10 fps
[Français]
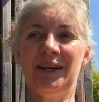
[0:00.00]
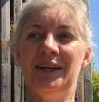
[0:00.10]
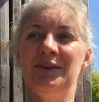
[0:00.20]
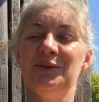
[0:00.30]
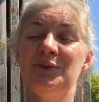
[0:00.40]

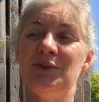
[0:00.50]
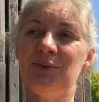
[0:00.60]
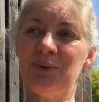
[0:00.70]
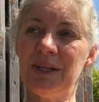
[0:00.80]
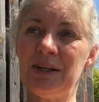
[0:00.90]
Et donc de
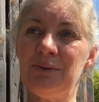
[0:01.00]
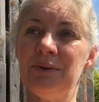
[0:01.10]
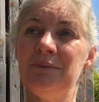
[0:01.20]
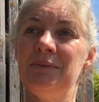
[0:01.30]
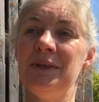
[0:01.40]
sourire,
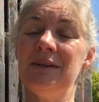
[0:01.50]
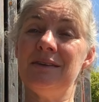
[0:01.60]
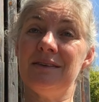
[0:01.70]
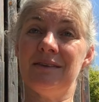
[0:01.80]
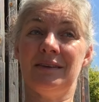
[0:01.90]
mais
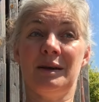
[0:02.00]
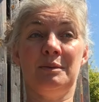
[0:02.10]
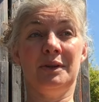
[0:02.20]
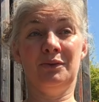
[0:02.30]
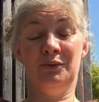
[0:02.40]
ça n'a
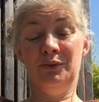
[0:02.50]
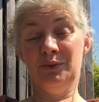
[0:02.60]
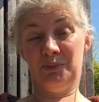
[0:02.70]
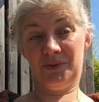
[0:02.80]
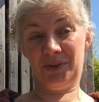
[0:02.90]
pas tenu,
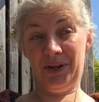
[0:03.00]
donc puisque